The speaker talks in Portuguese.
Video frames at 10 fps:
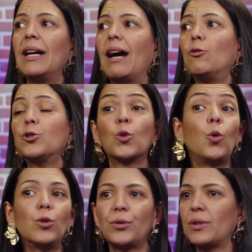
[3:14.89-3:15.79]
Os
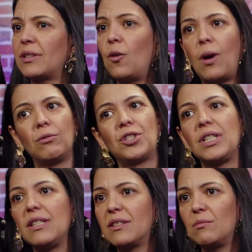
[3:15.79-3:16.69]
custos são
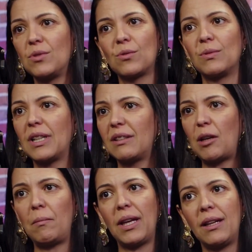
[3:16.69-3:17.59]
altíssimos com
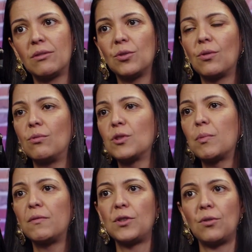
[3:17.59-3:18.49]
tratamento, com os
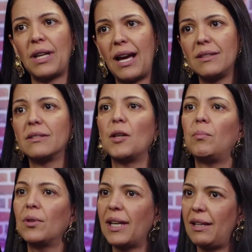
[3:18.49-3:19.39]
profissionais, até
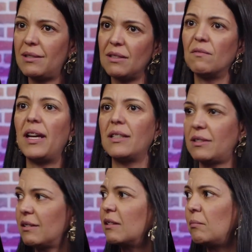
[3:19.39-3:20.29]
porque eles
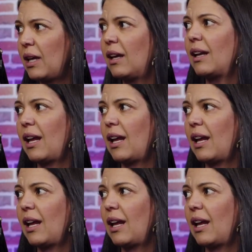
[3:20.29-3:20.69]
investem também, né?